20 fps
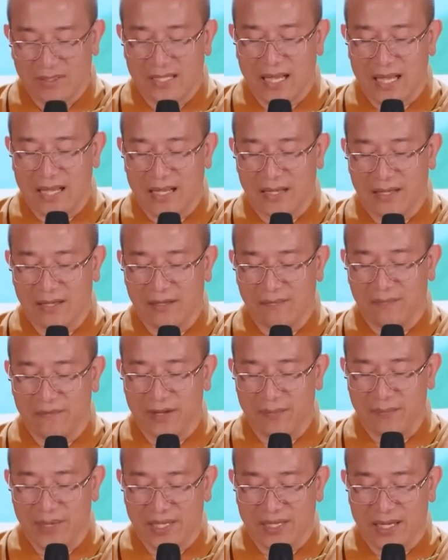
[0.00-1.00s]
ta
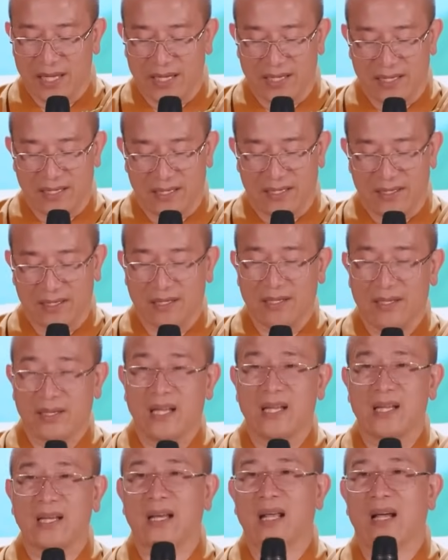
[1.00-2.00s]
phải biết ngay
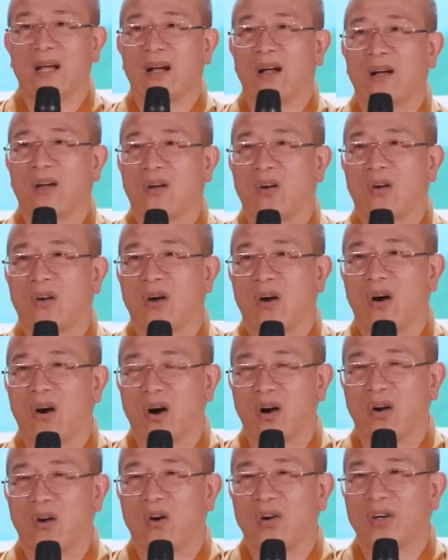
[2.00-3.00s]
đây là
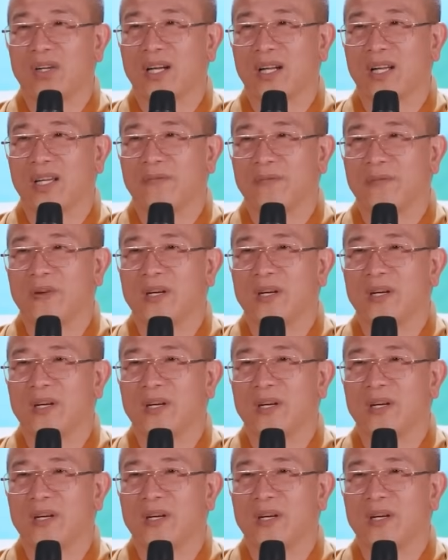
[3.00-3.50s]
họ có được cái